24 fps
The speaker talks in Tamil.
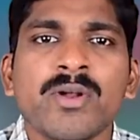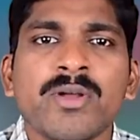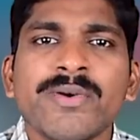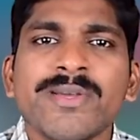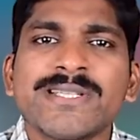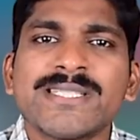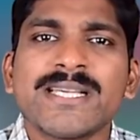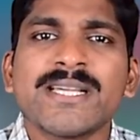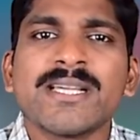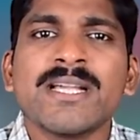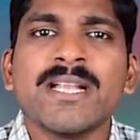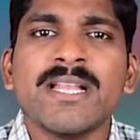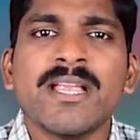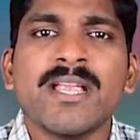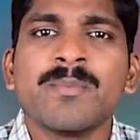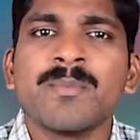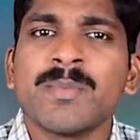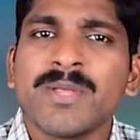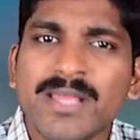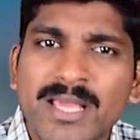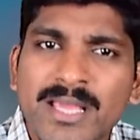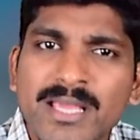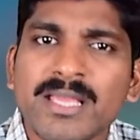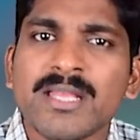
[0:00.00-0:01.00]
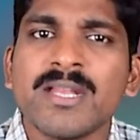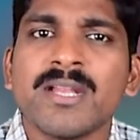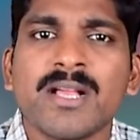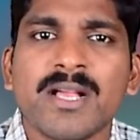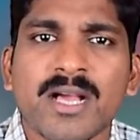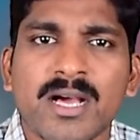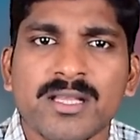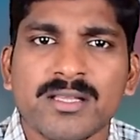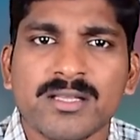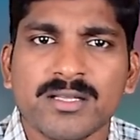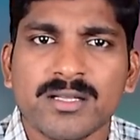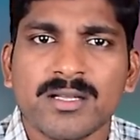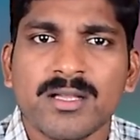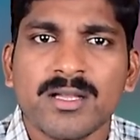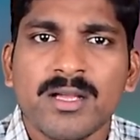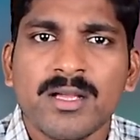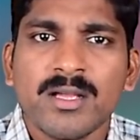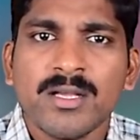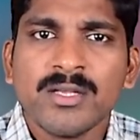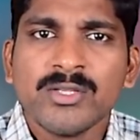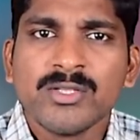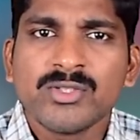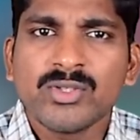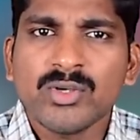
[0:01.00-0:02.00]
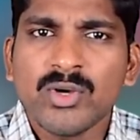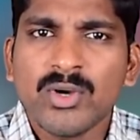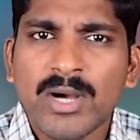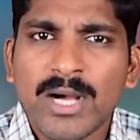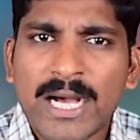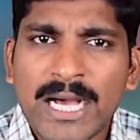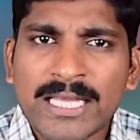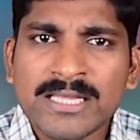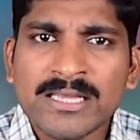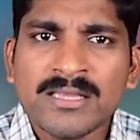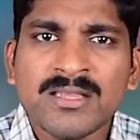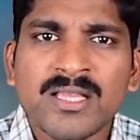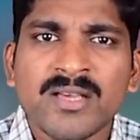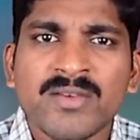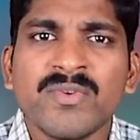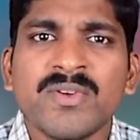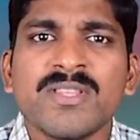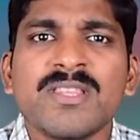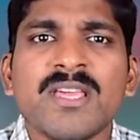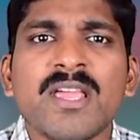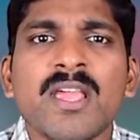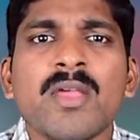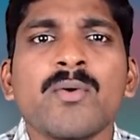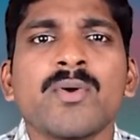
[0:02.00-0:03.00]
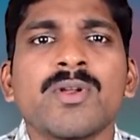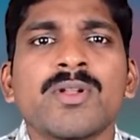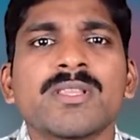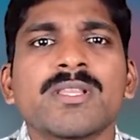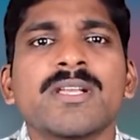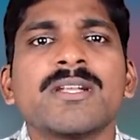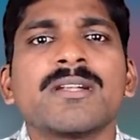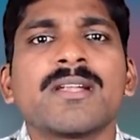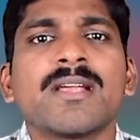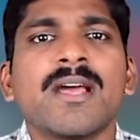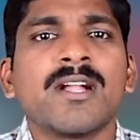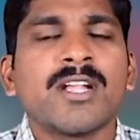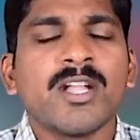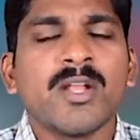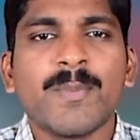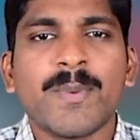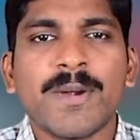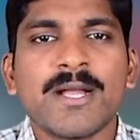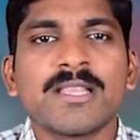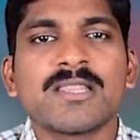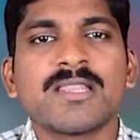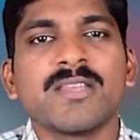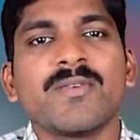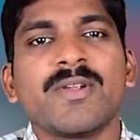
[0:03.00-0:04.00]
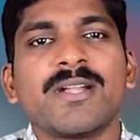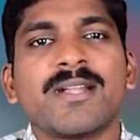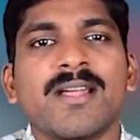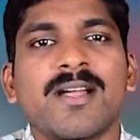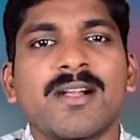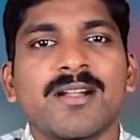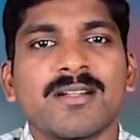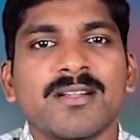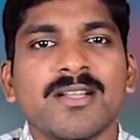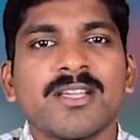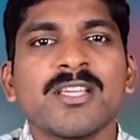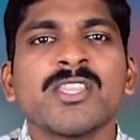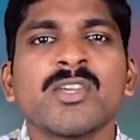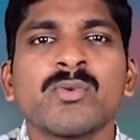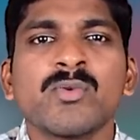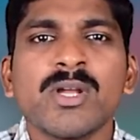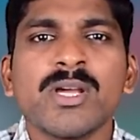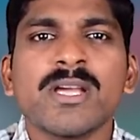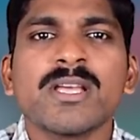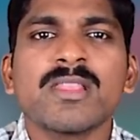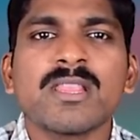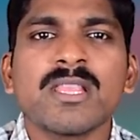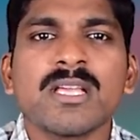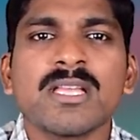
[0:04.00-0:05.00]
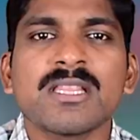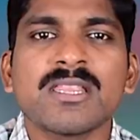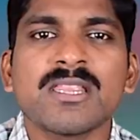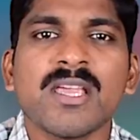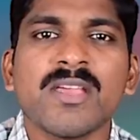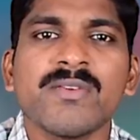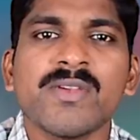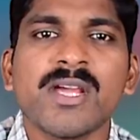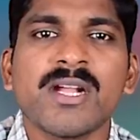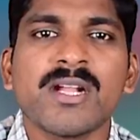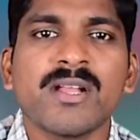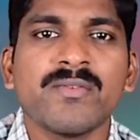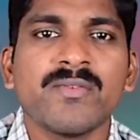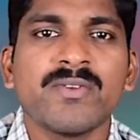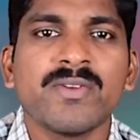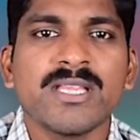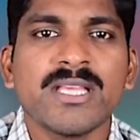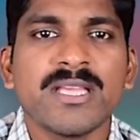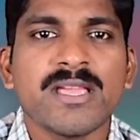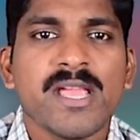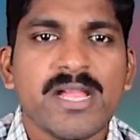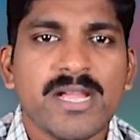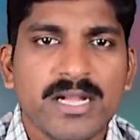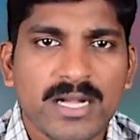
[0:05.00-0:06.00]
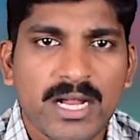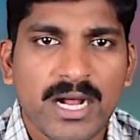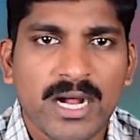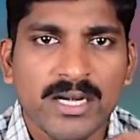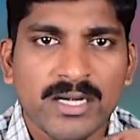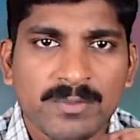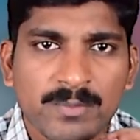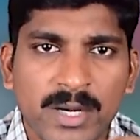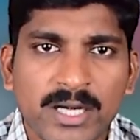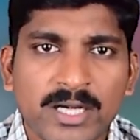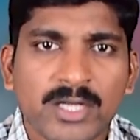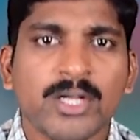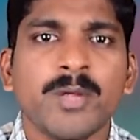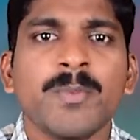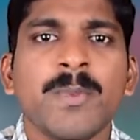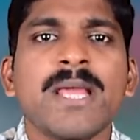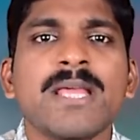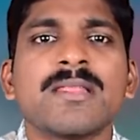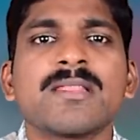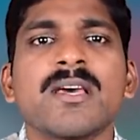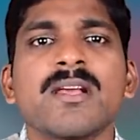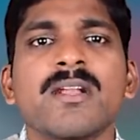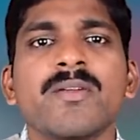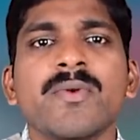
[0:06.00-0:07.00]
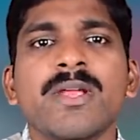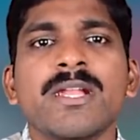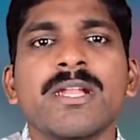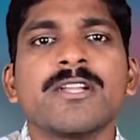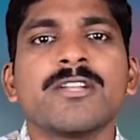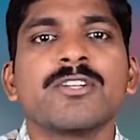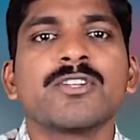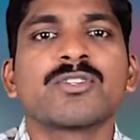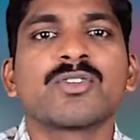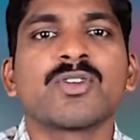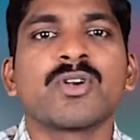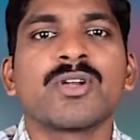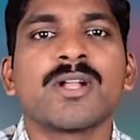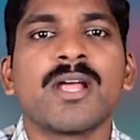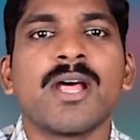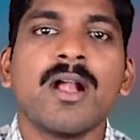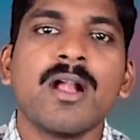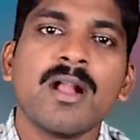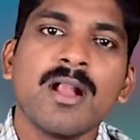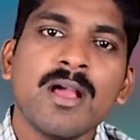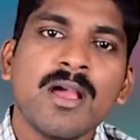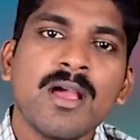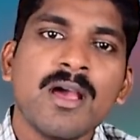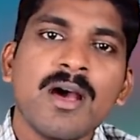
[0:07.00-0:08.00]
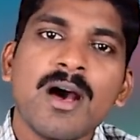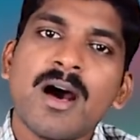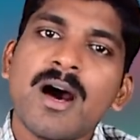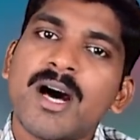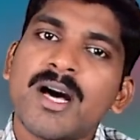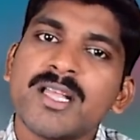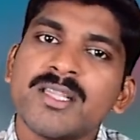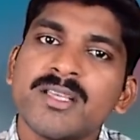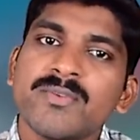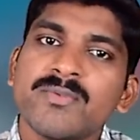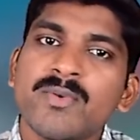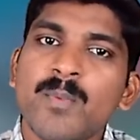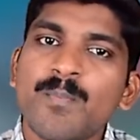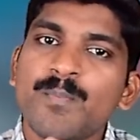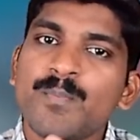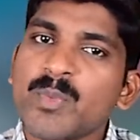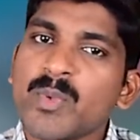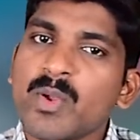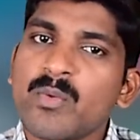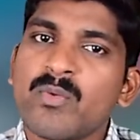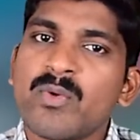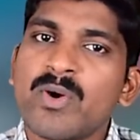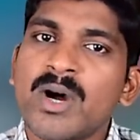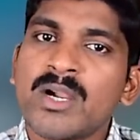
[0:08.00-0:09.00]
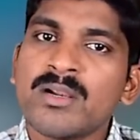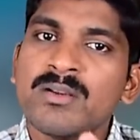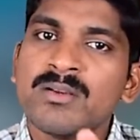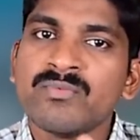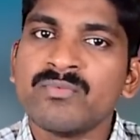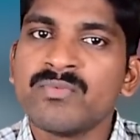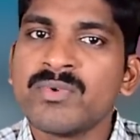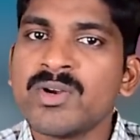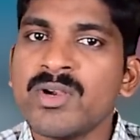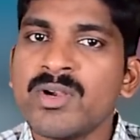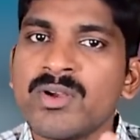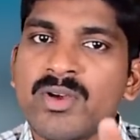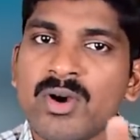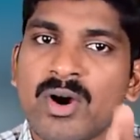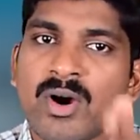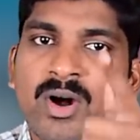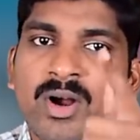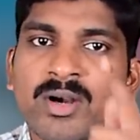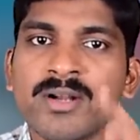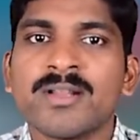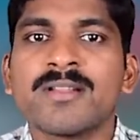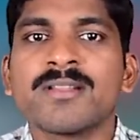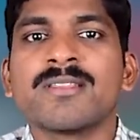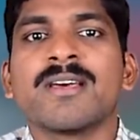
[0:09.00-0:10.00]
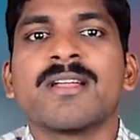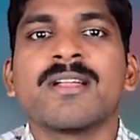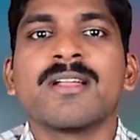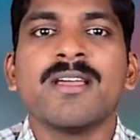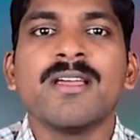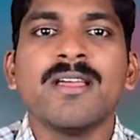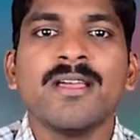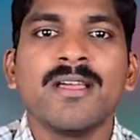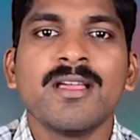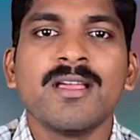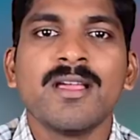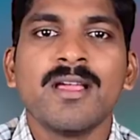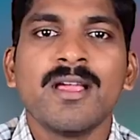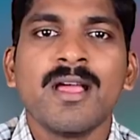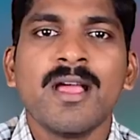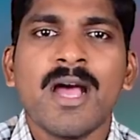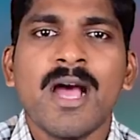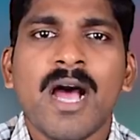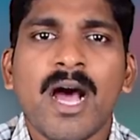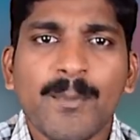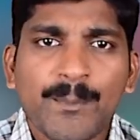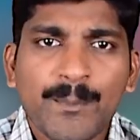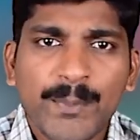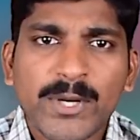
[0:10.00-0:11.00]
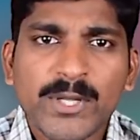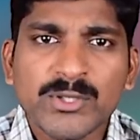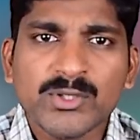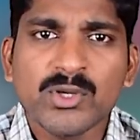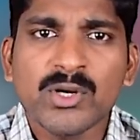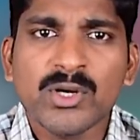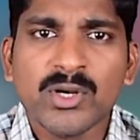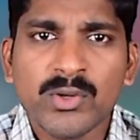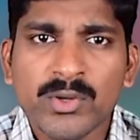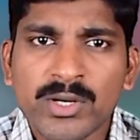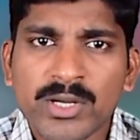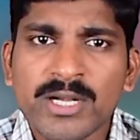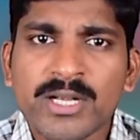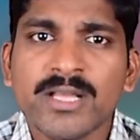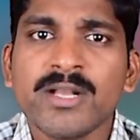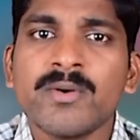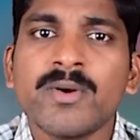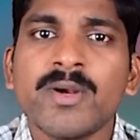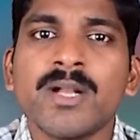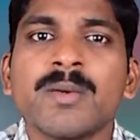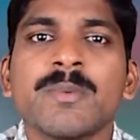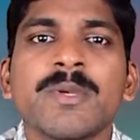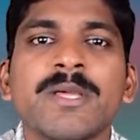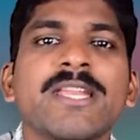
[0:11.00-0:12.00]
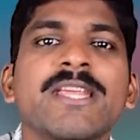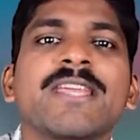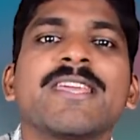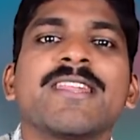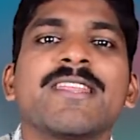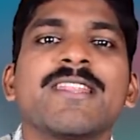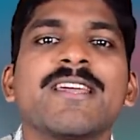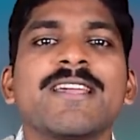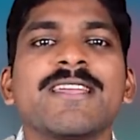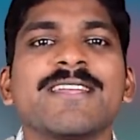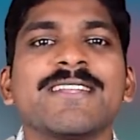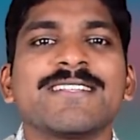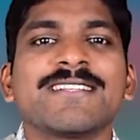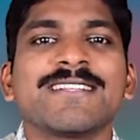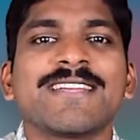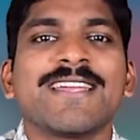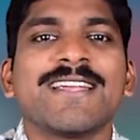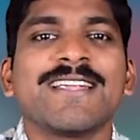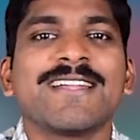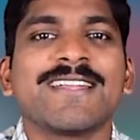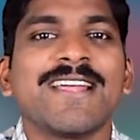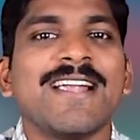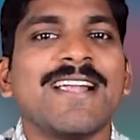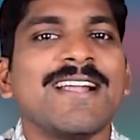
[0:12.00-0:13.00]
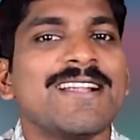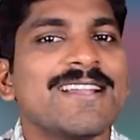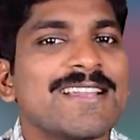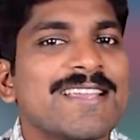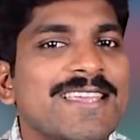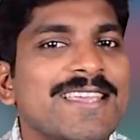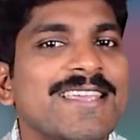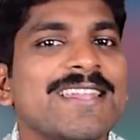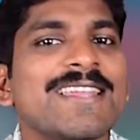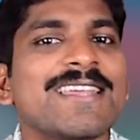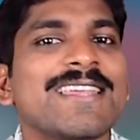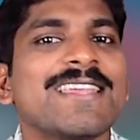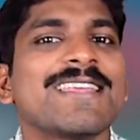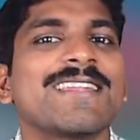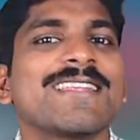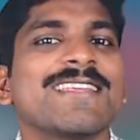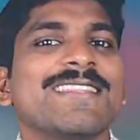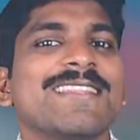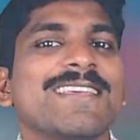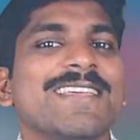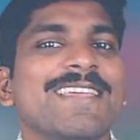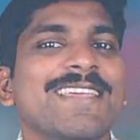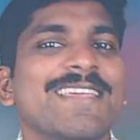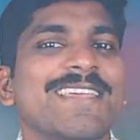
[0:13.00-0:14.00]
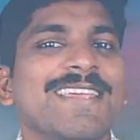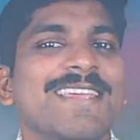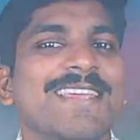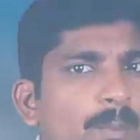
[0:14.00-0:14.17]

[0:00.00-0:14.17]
உணவு சங்கிலி என்பதே இருக்காது ஸோ அந்த விதையை ஒருத்தன் கட்டுப்படுத்தி விட்டால் இந்த உலகத்துக்கு தேவையான விதையை நான் மட்டுமே தருவேன் என்று சொன்னால் அதுவும் ஒன் வேர்ல்டு ஆர்டர் தானே அப்படி சொல்ற ஒரு நிறுவனம் இருக்கிறதா என்று கேட்டால் இருக்கிறதே